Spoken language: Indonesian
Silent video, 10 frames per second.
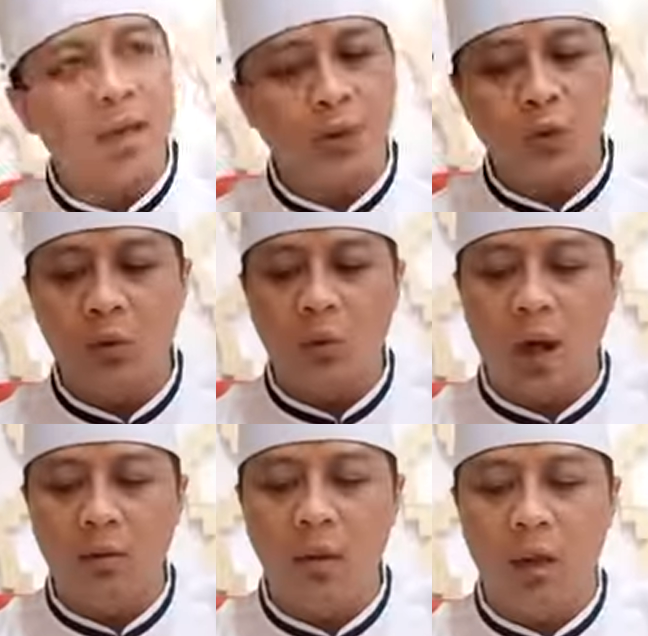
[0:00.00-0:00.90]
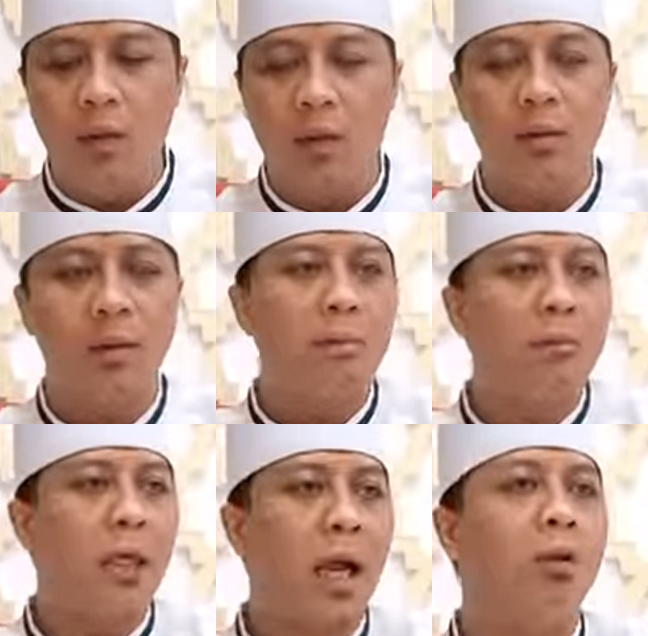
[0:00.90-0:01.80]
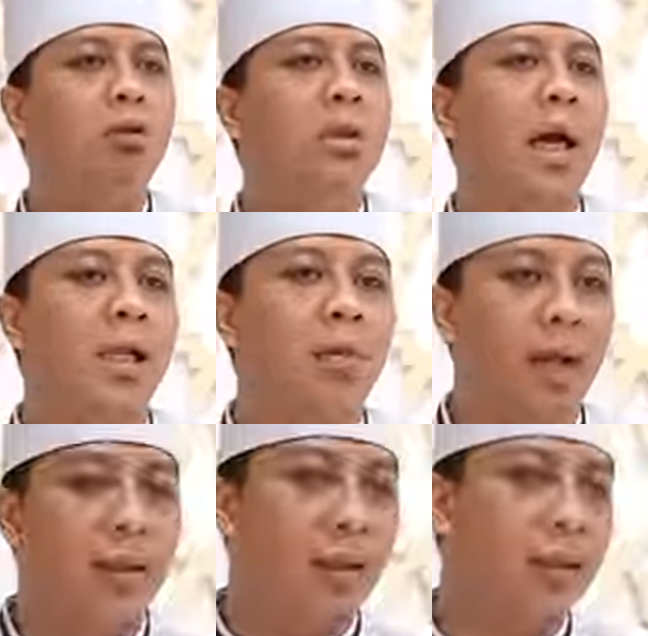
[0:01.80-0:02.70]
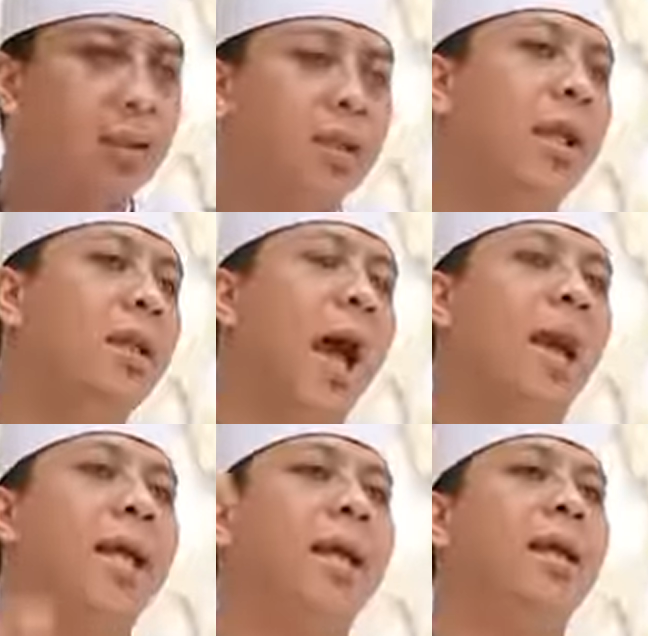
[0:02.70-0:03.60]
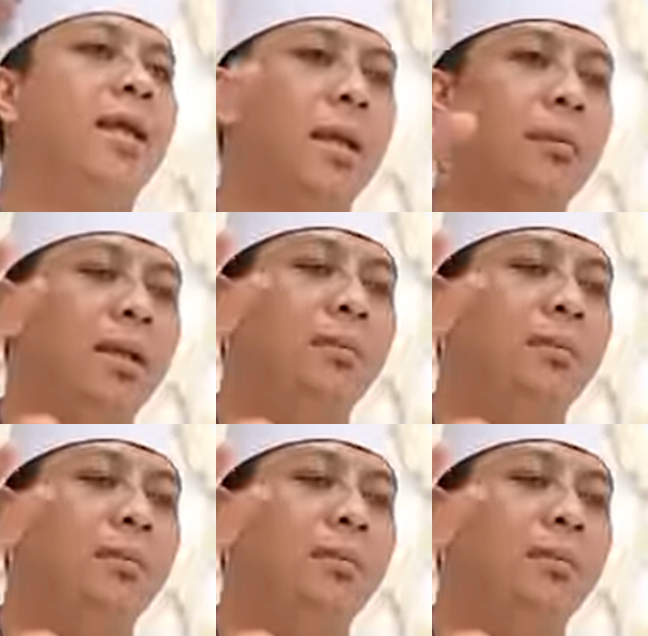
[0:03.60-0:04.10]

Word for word: langsung ku Allah piraku te ariman teh terjadi aneh kata